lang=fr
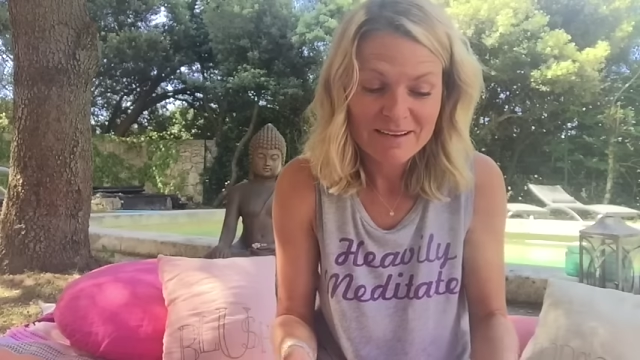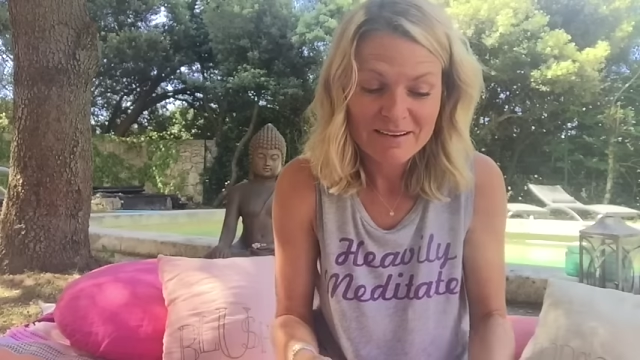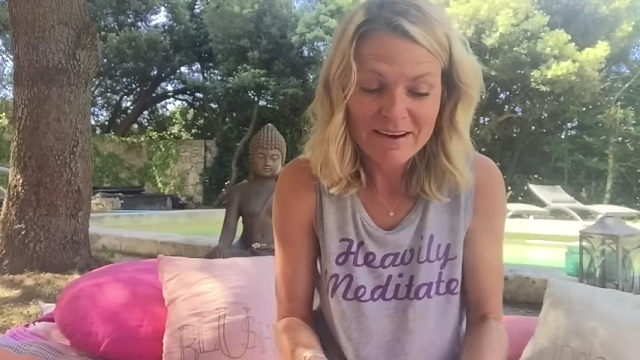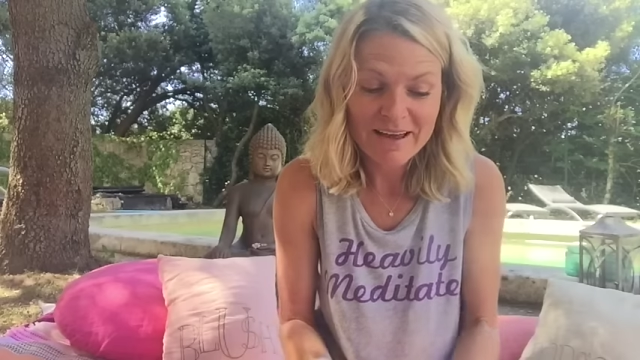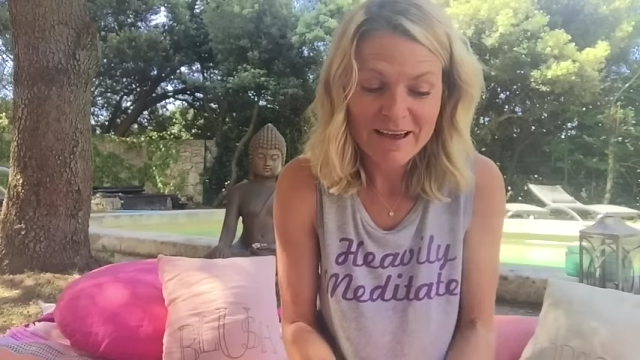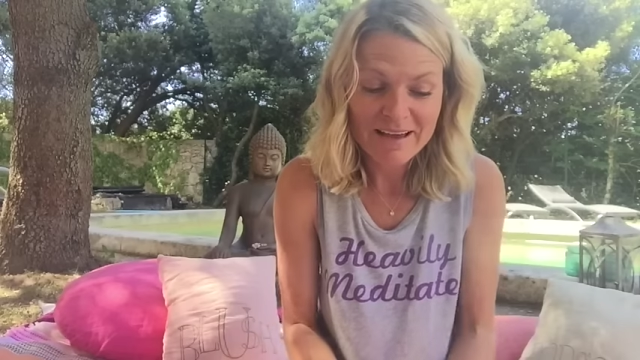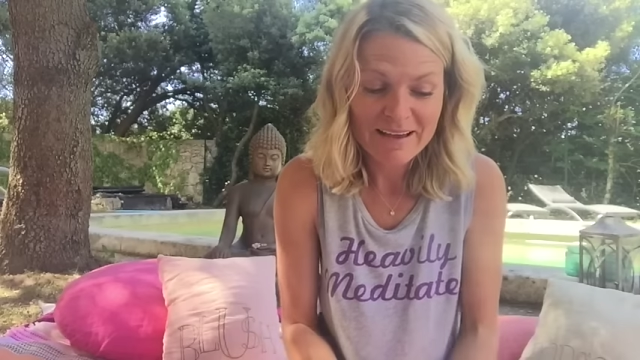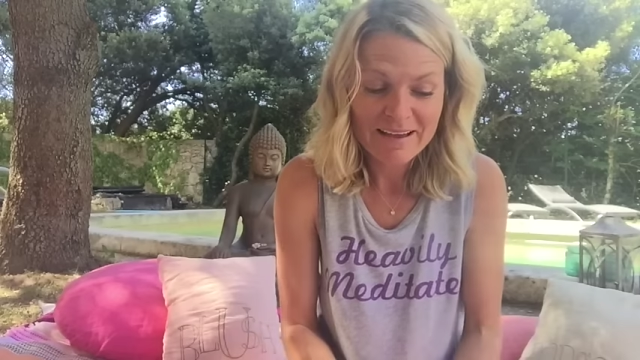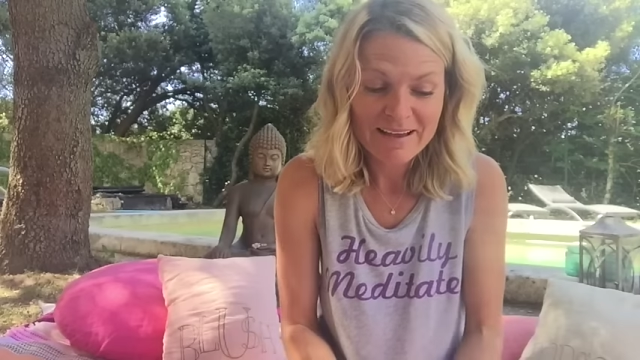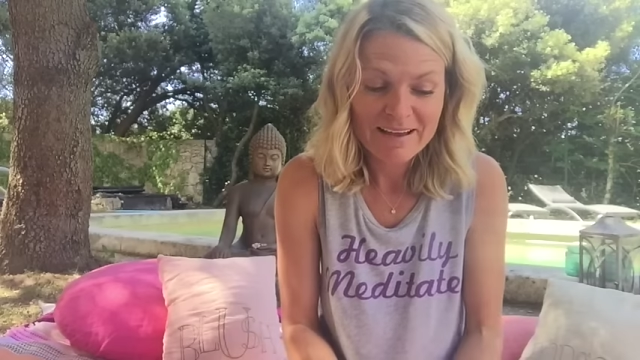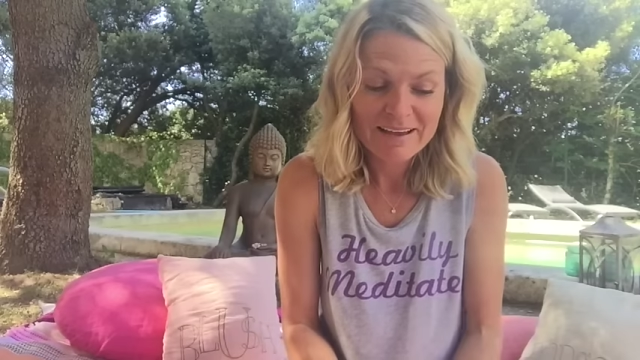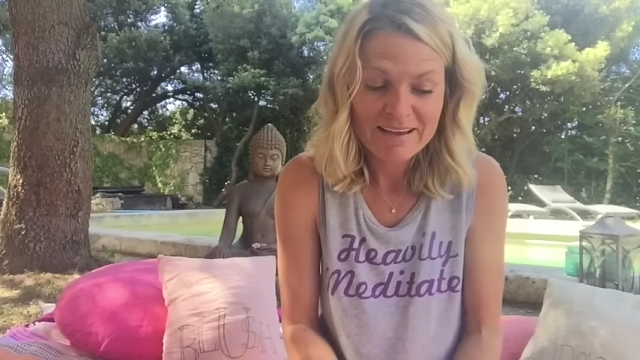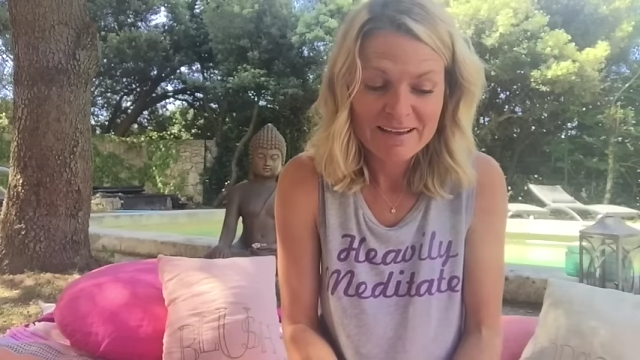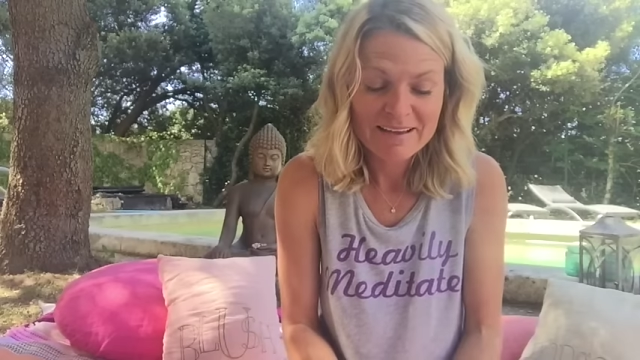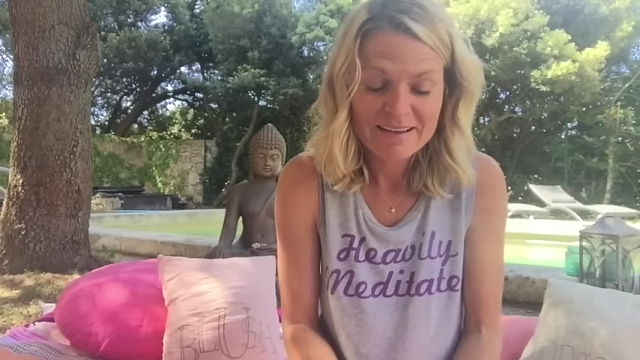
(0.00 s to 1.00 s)
Voilà.
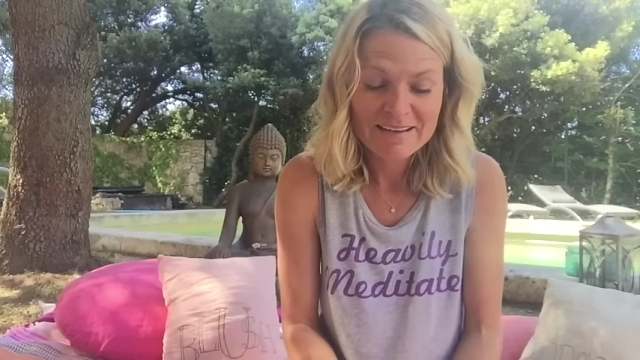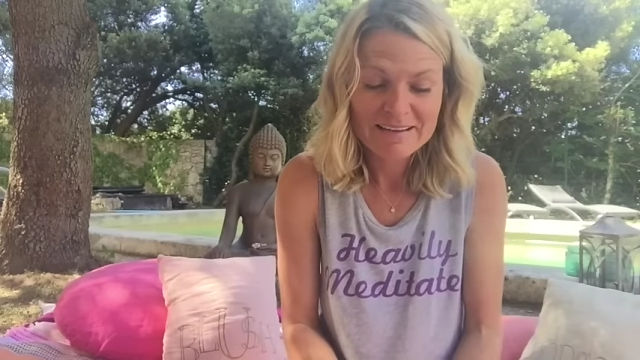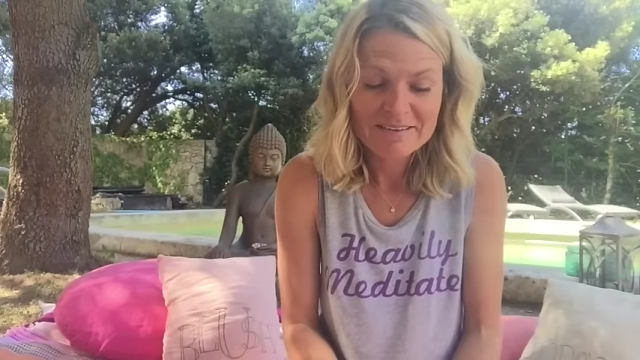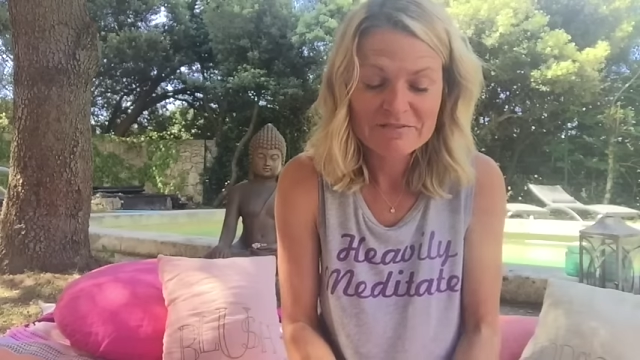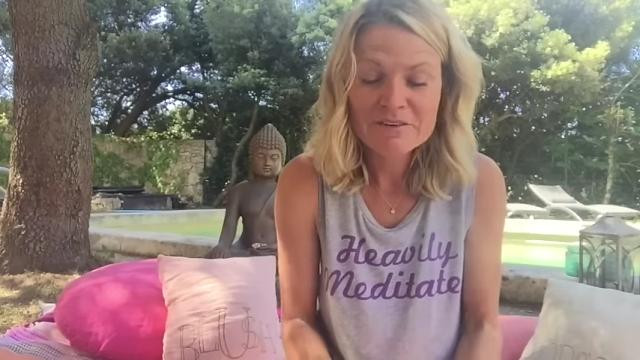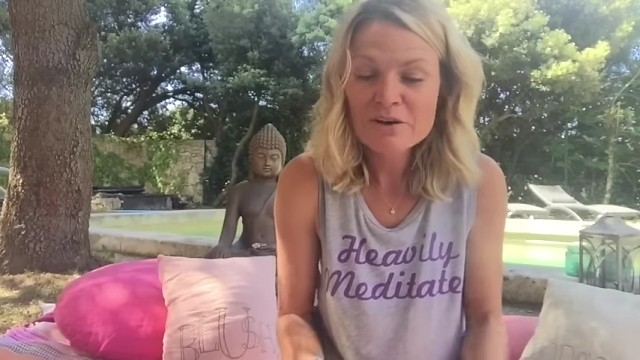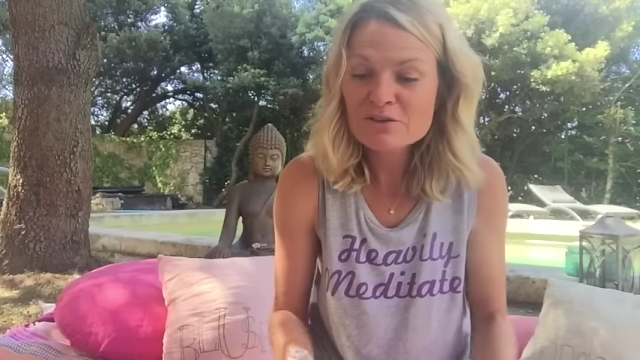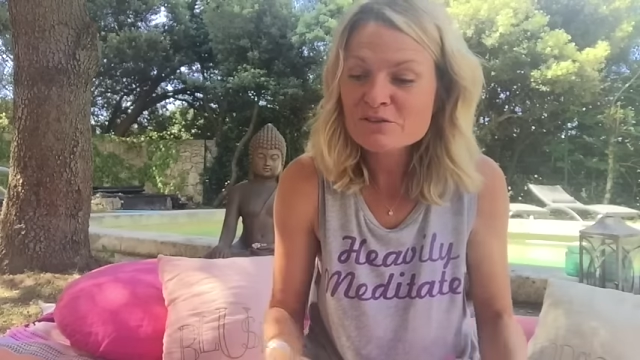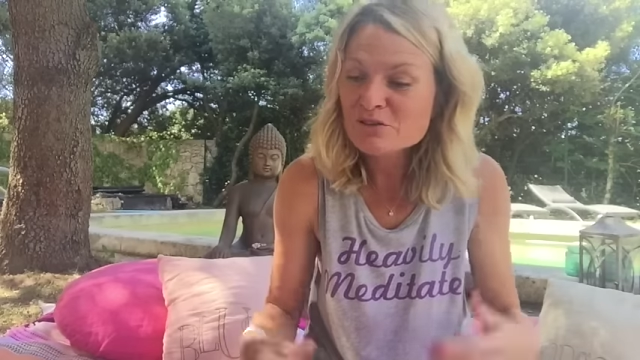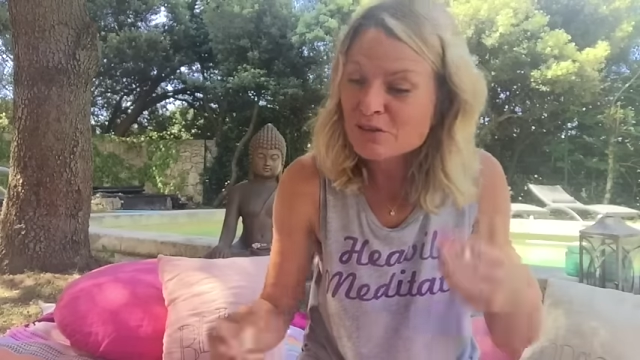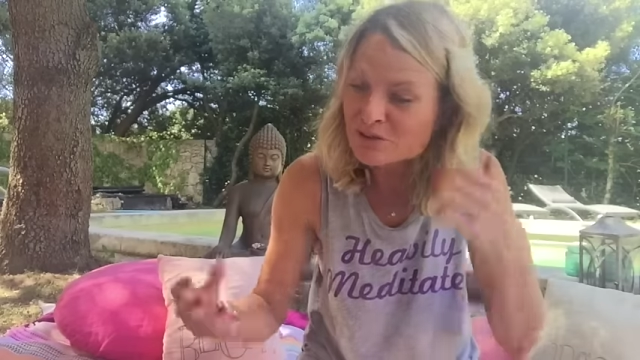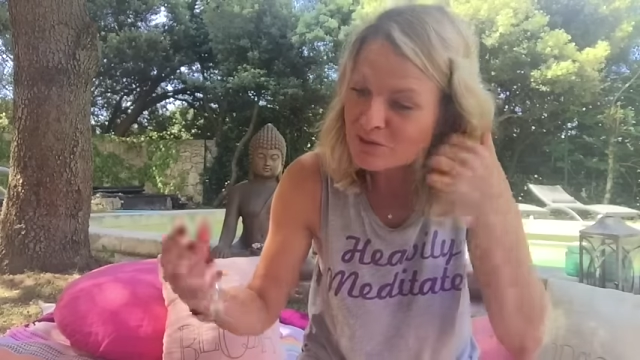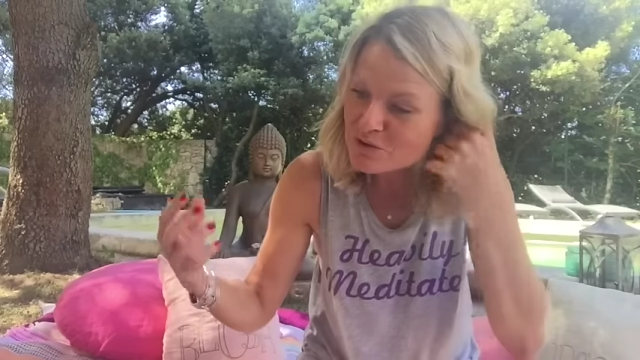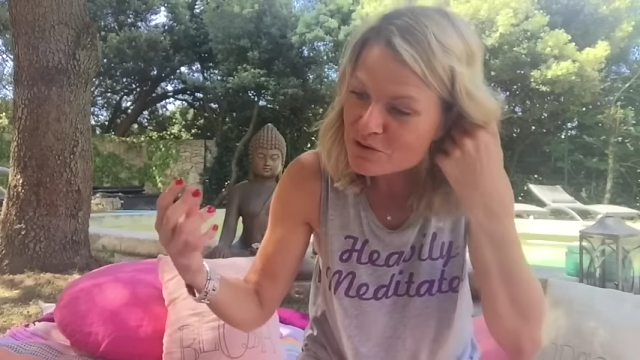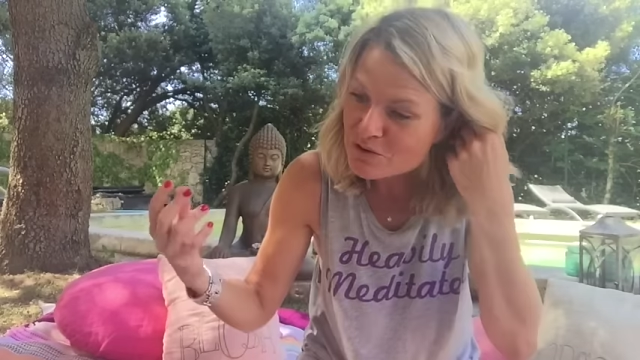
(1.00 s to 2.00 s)
Faire en
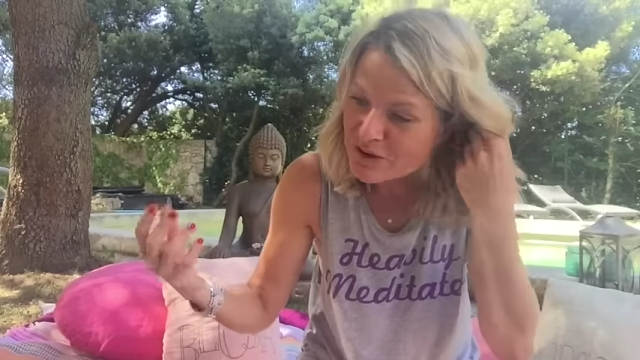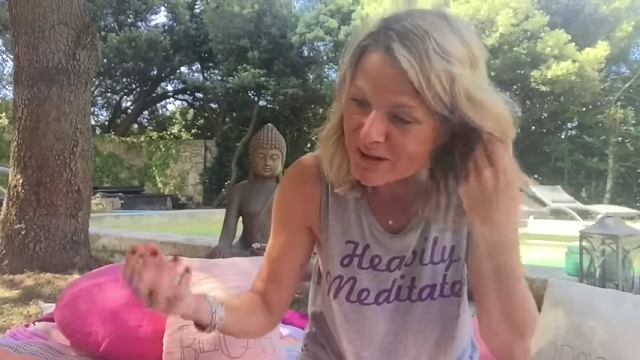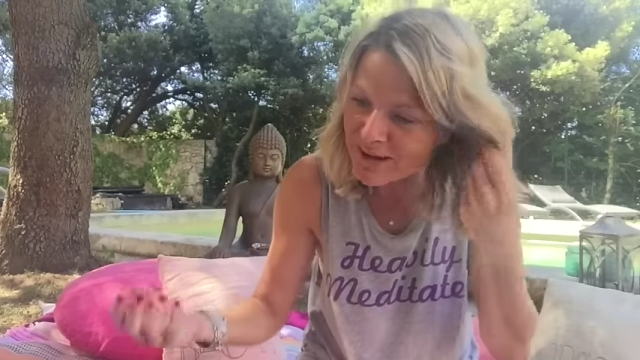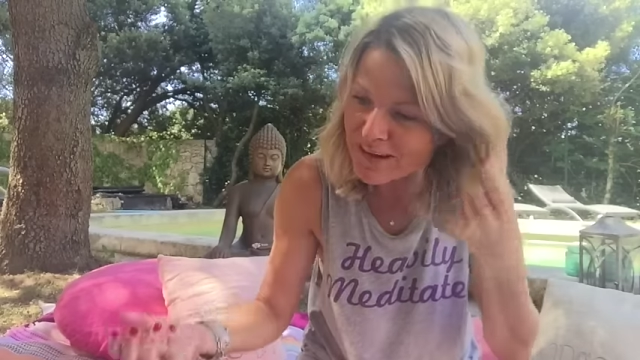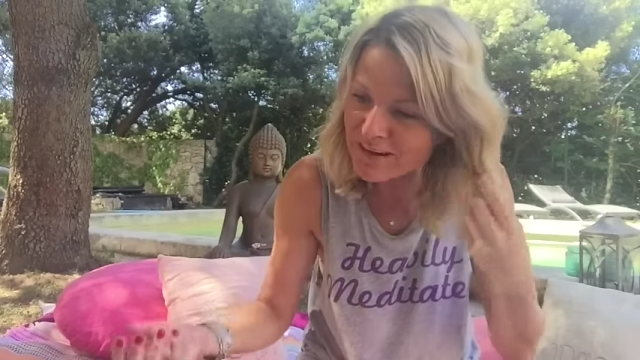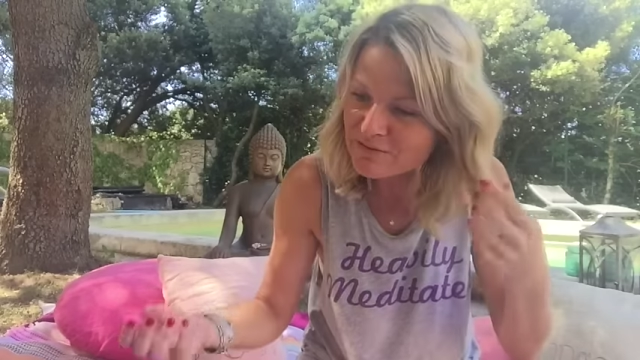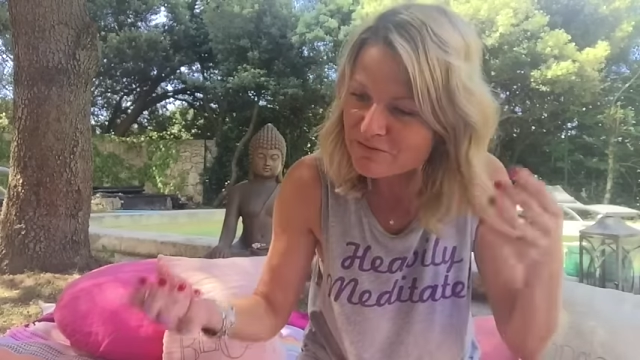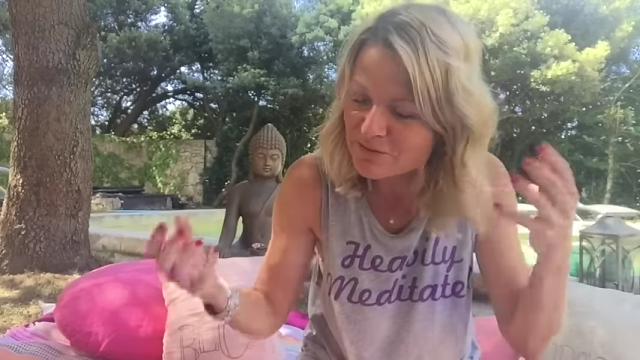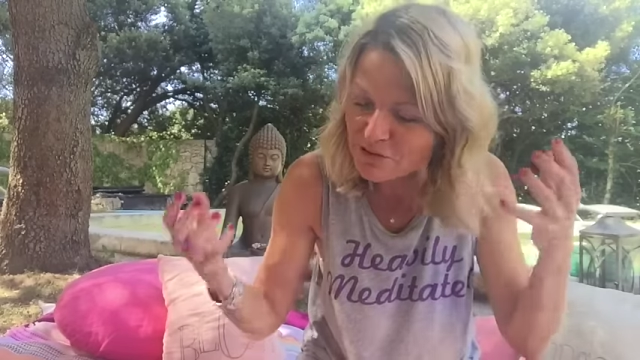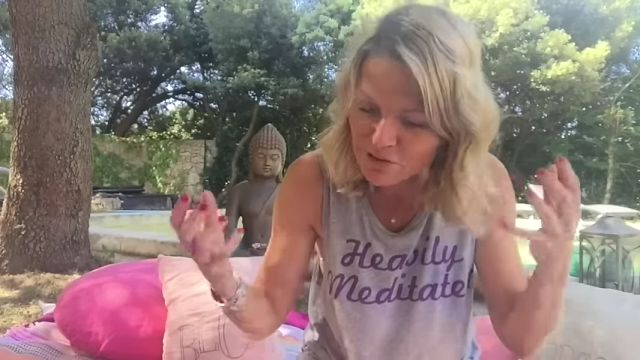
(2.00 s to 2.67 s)
sorte que le rêve